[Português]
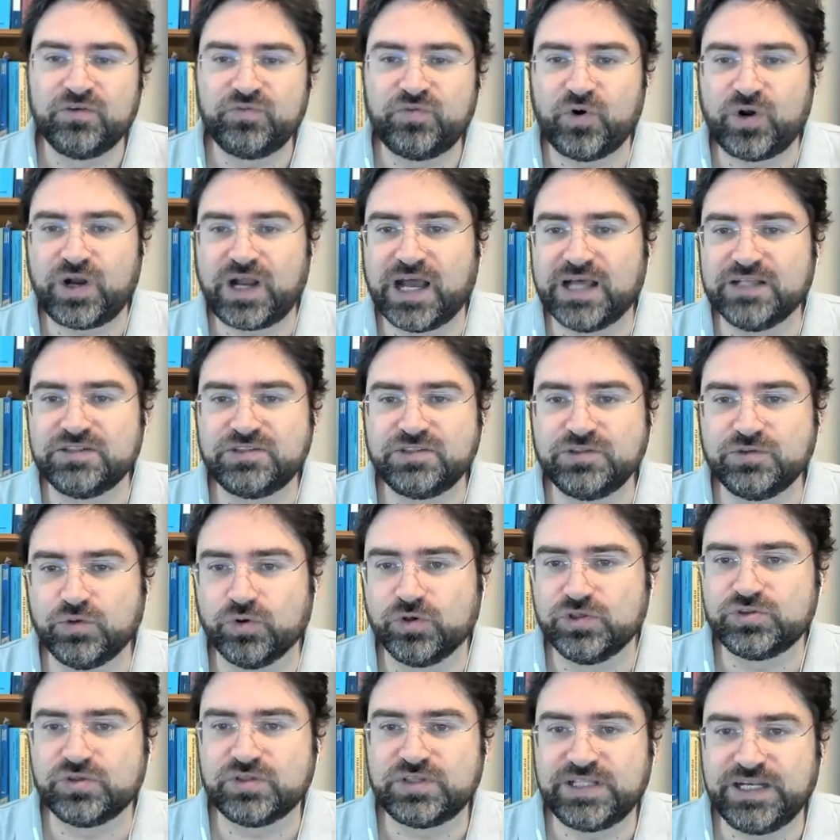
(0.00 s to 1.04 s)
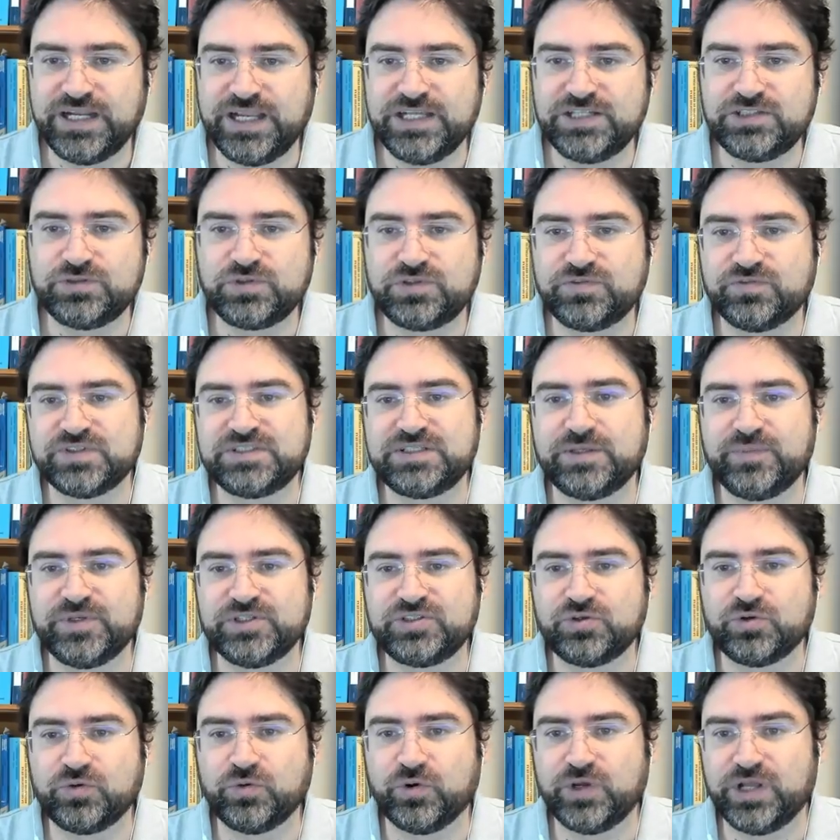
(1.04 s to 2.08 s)
focados em dois ou três do que você
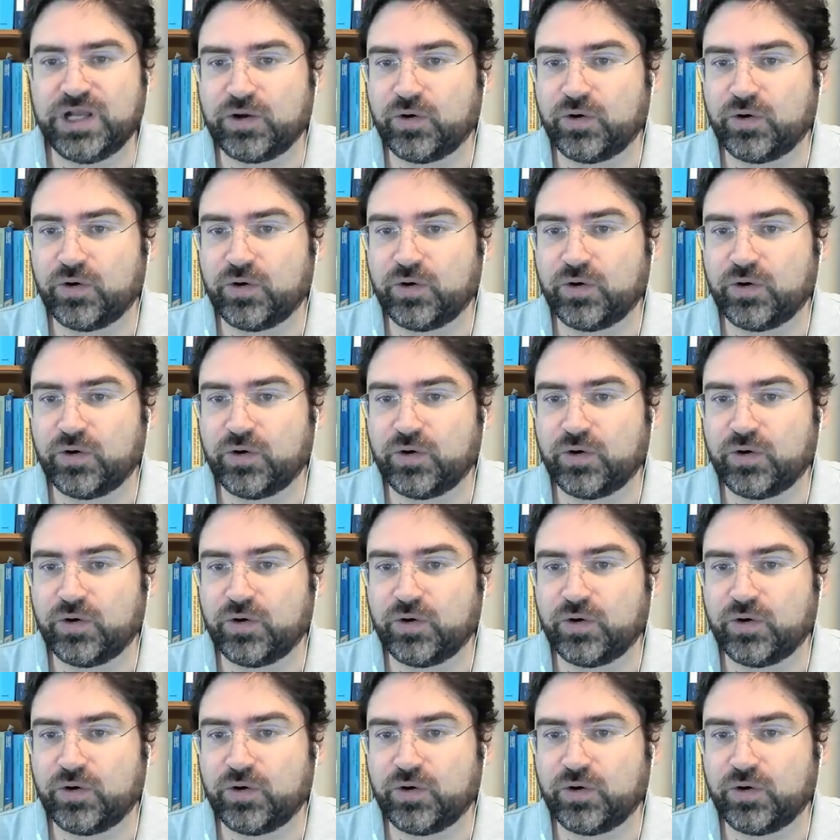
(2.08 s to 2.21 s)
mencionou,